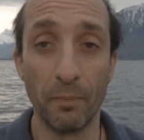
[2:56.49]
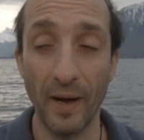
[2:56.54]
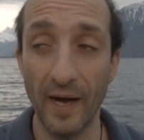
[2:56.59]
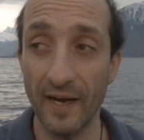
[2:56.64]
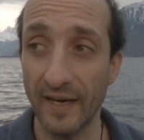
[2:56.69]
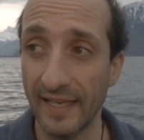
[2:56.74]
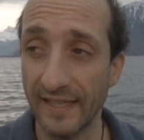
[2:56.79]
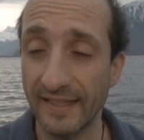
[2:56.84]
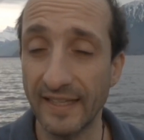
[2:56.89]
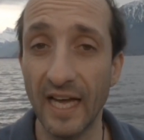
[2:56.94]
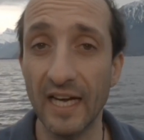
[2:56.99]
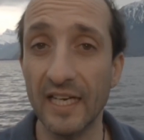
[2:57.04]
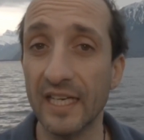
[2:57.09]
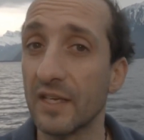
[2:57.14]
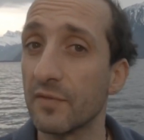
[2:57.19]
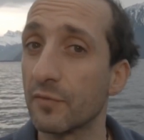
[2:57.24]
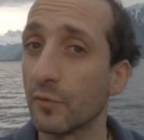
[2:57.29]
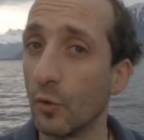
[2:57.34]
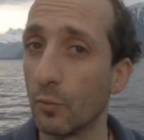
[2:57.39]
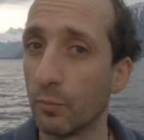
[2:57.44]
parler
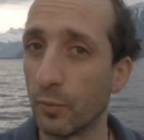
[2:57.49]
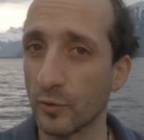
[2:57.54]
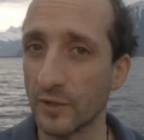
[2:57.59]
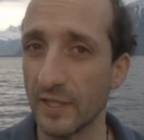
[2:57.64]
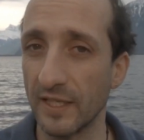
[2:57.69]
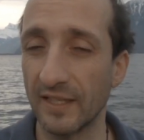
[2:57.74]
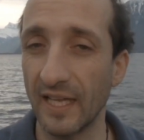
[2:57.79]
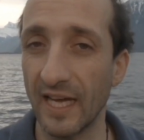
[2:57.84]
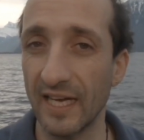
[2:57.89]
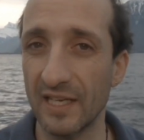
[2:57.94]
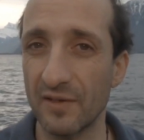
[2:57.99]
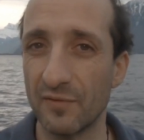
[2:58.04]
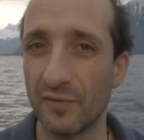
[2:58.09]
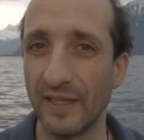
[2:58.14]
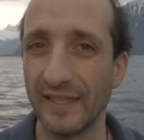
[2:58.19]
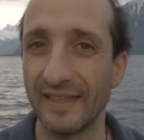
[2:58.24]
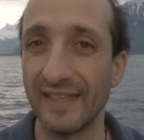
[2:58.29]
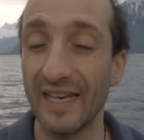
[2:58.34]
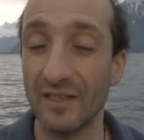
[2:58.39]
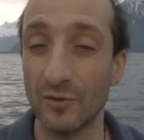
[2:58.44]
tarif, de poser un tarif
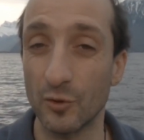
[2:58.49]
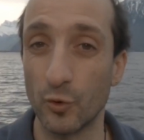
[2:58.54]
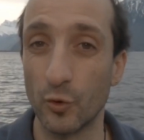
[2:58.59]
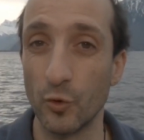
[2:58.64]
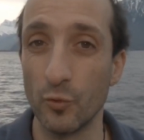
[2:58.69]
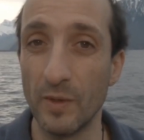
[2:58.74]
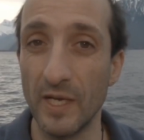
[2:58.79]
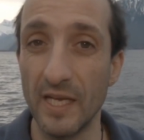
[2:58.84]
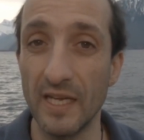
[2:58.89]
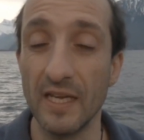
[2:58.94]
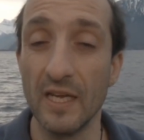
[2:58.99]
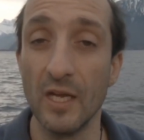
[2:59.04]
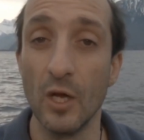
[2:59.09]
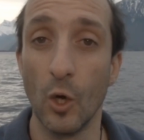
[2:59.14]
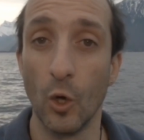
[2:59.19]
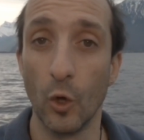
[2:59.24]
et d'assumer